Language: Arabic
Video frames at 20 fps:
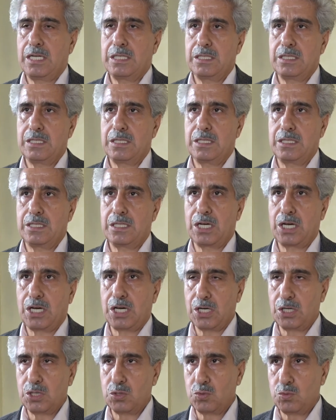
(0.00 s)

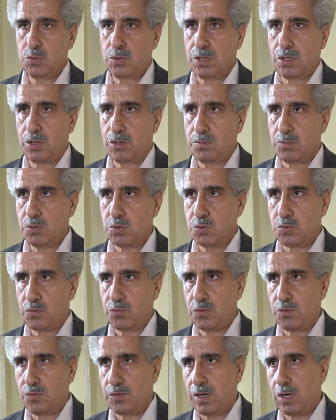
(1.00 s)
ينخرطون ضمن
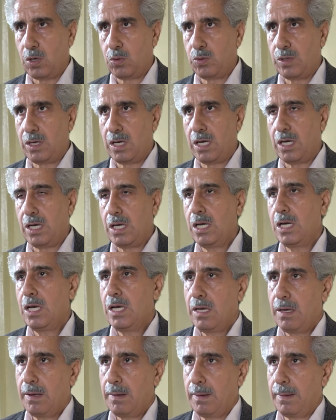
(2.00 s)
صفوف هؤلاء
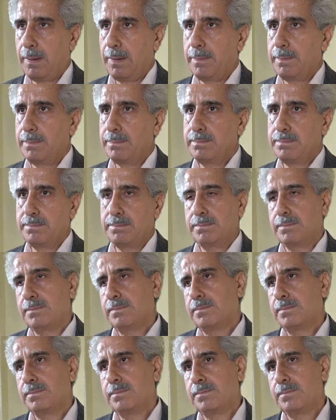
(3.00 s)
آه،
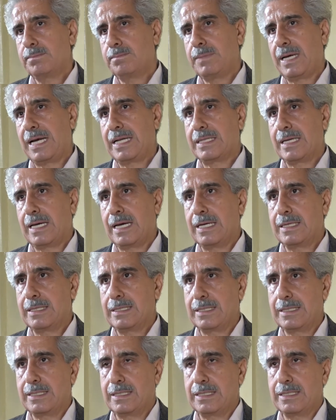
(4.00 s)
بعد
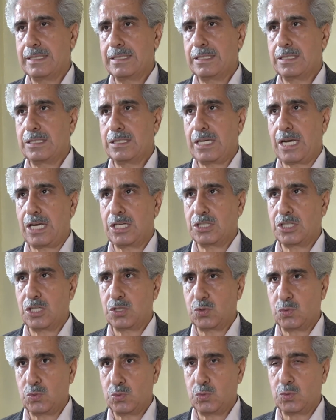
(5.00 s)
ان آه،
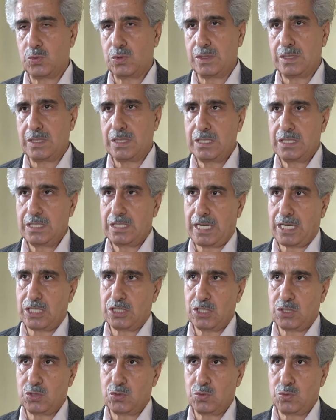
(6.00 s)
يعجزون
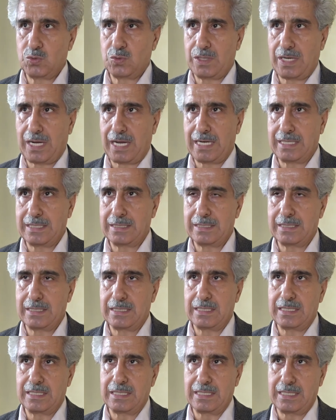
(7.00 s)
يعجزون عن
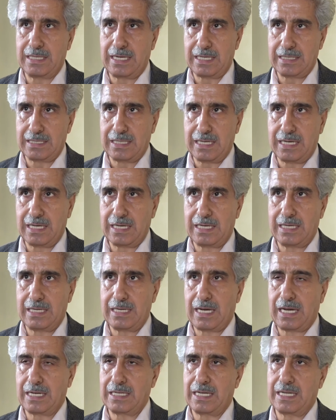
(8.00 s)
الاداء
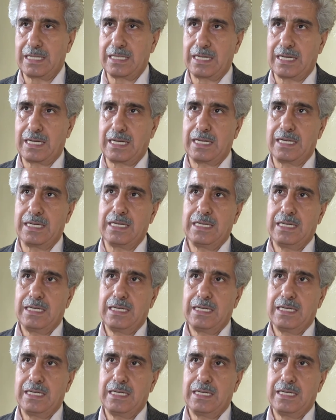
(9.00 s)
عن اداء